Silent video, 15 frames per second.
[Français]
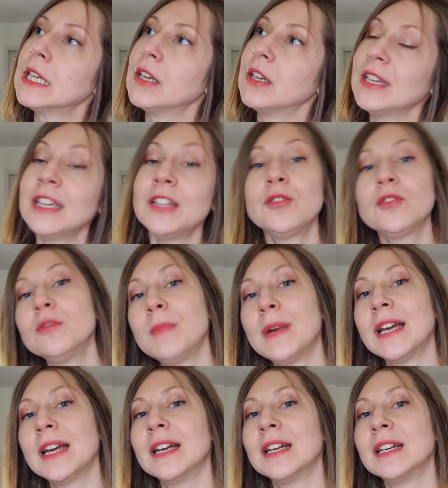Euh, et du coup
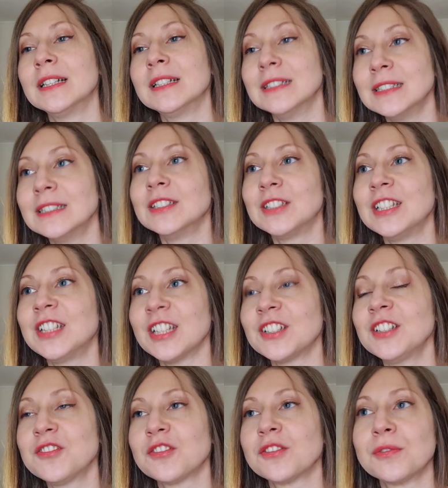bah j'ai
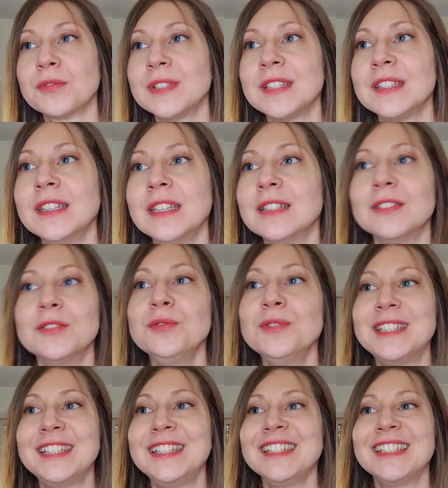cherché une chanson de Disney,
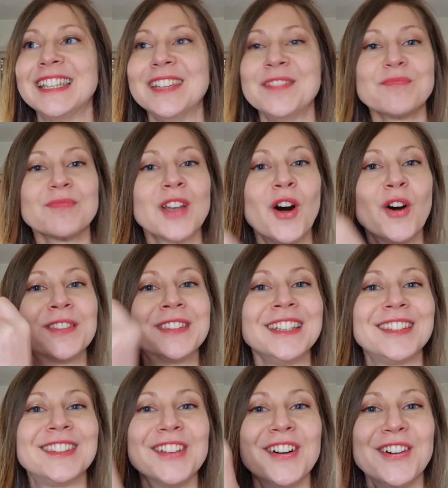une qui, qui est
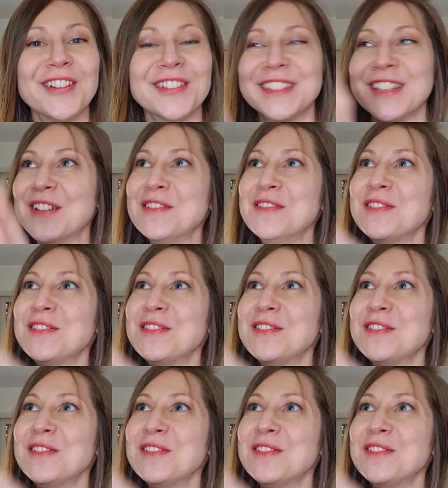entêtante,